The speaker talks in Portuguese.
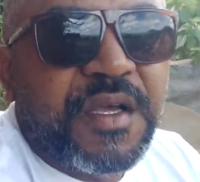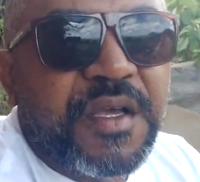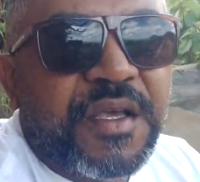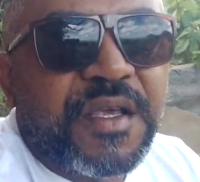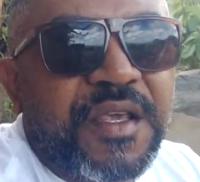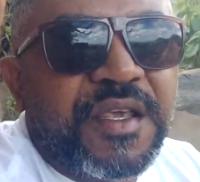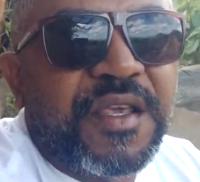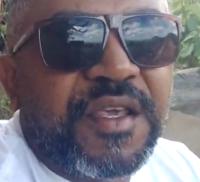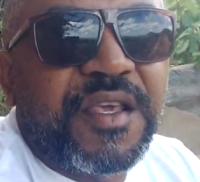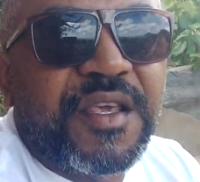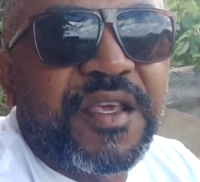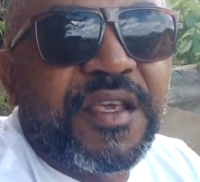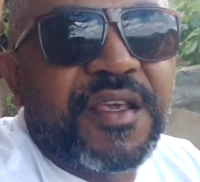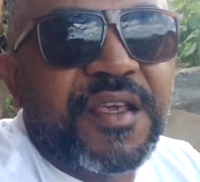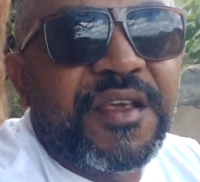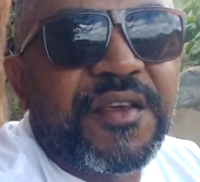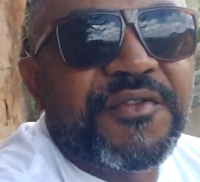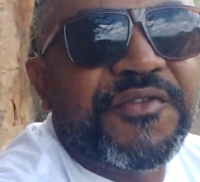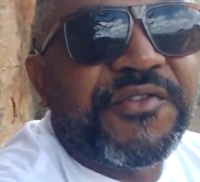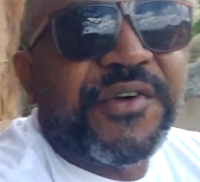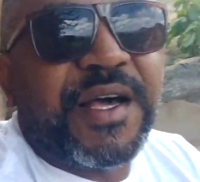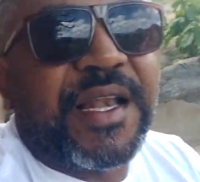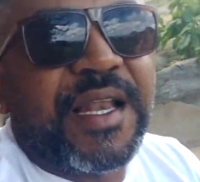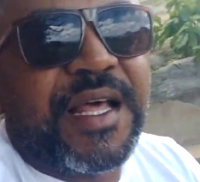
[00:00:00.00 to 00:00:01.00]
E
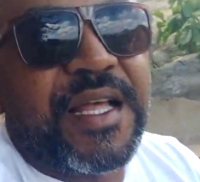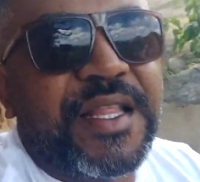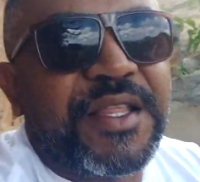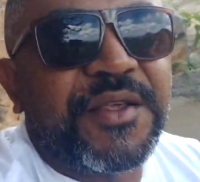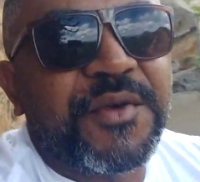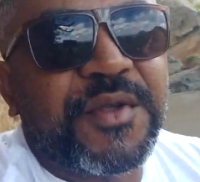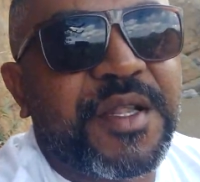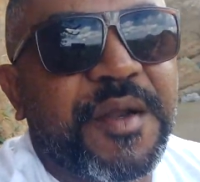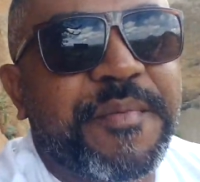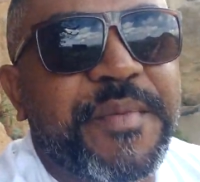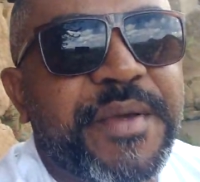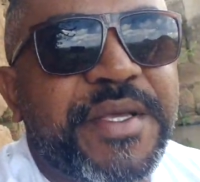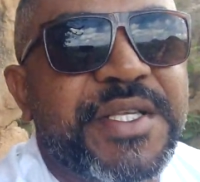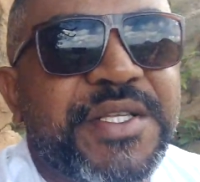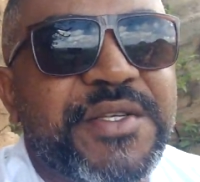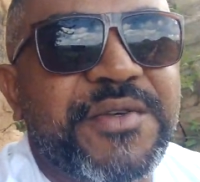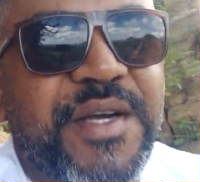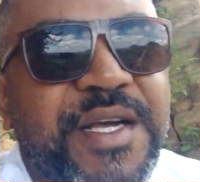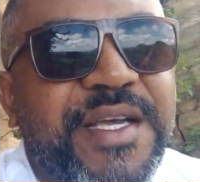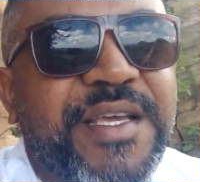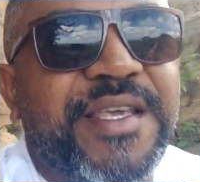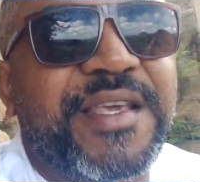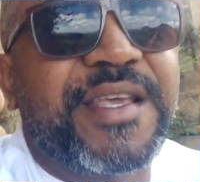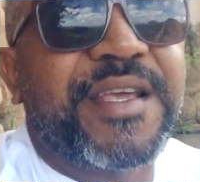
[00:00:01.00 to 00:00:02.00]
falar de outra
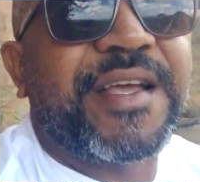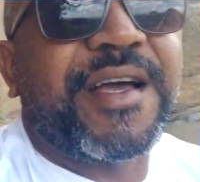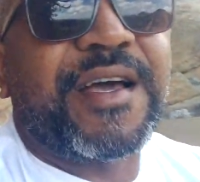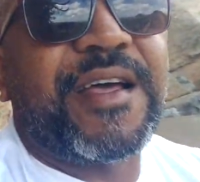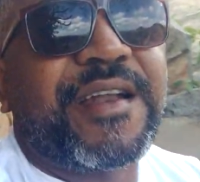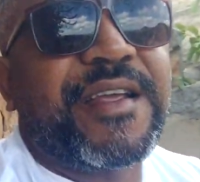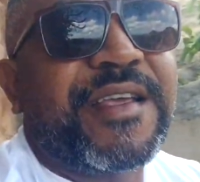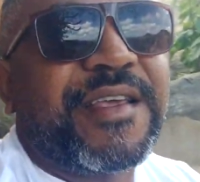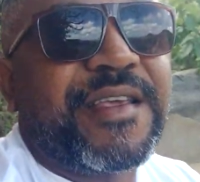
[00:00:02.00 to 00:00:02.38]
pessoa aqui, cara,